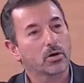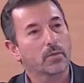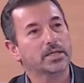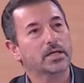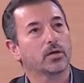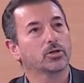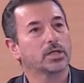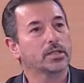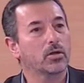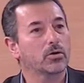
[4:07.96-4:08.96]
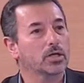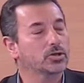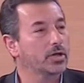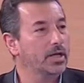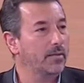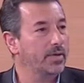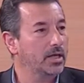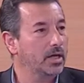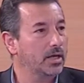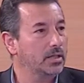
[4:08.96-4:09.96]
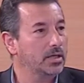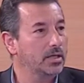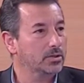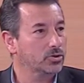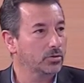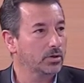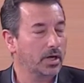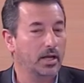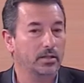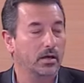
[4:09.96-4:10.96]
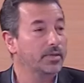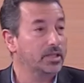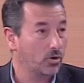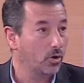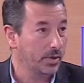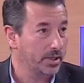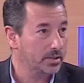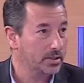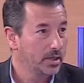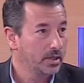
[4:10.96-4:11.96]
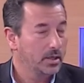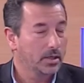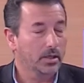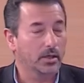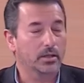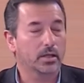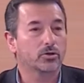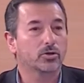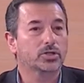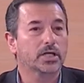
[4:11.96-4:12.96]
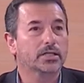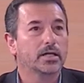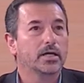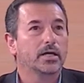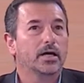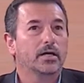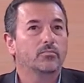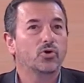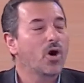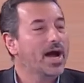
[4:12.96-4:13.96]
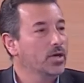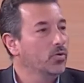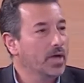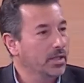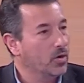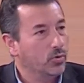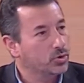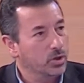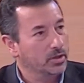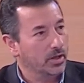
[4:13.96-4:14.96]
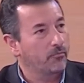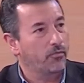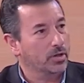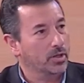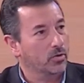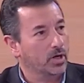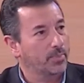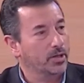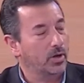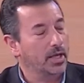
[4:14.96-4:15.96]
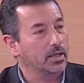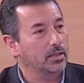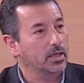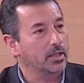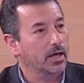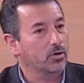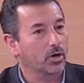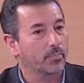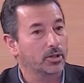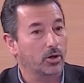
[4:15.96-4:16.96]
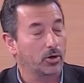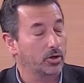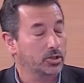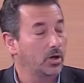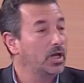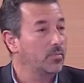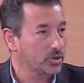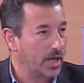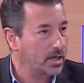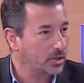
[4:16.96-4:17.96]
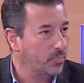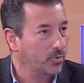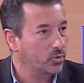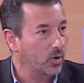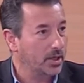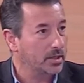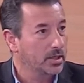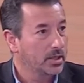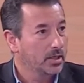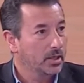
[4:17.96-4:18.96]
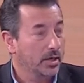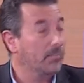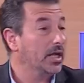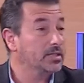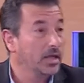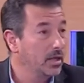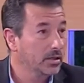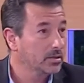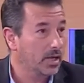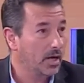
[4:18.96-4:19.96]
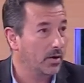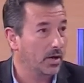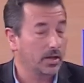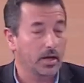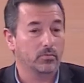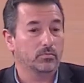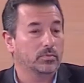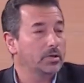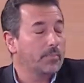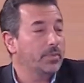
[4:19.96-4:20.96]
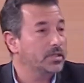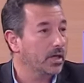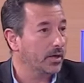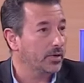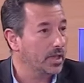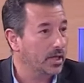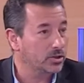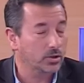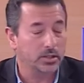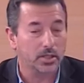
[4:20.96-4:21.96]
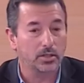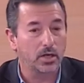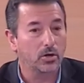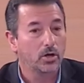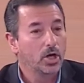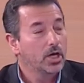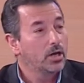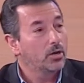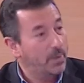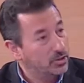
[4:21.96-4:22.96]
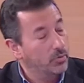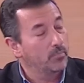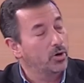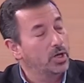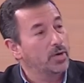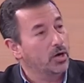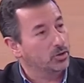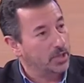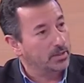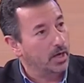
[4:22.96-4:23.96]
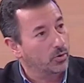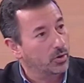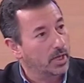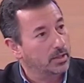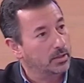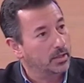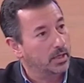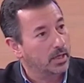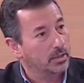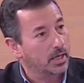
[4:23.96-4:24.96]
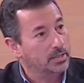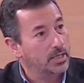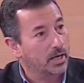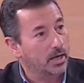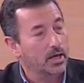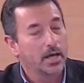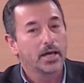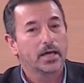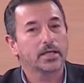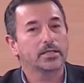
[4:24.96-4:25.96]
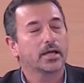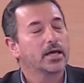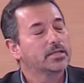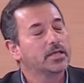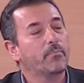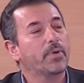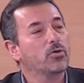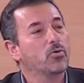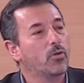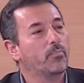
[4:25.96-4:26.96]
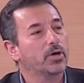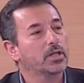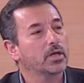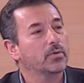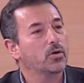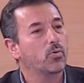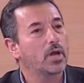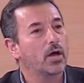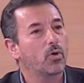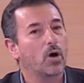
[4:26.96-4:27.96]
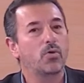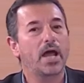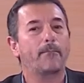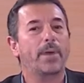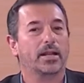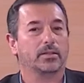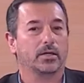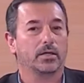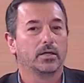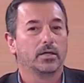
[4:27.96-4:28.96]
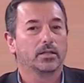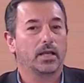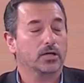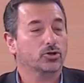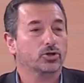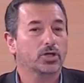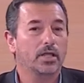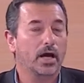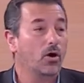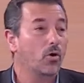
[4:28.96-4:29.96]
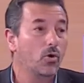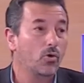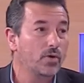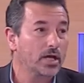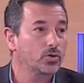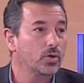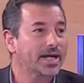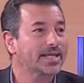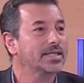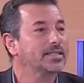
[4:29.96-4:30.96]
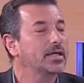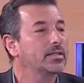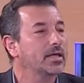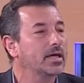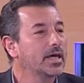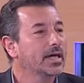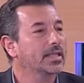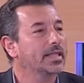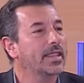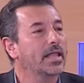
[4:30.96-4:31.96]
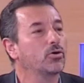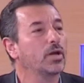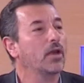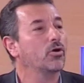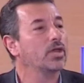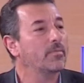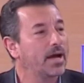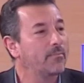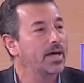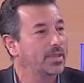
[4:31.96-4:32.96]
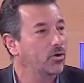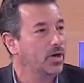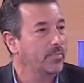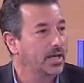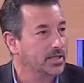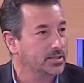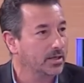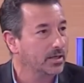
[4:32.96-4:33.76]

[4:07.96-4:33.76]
que pasa es que los estados-nación en América Latina son relativamente jóvenes. Mm. Este, entonces, no hay una discusión tan fuerte con respecto a la identidad y con respecto a los nacionalismos. Hay casos puntuales. En Brasil se acaba de dar una especie de reivindicación de ese estilo pasó en Bolivia con Santa Cruz de la, Sierra. Es decir, siempre hay un componente vinculado a una parte de la sociedad o una ciudad que se siente que está dándole a los demás más de lo que merecen. Un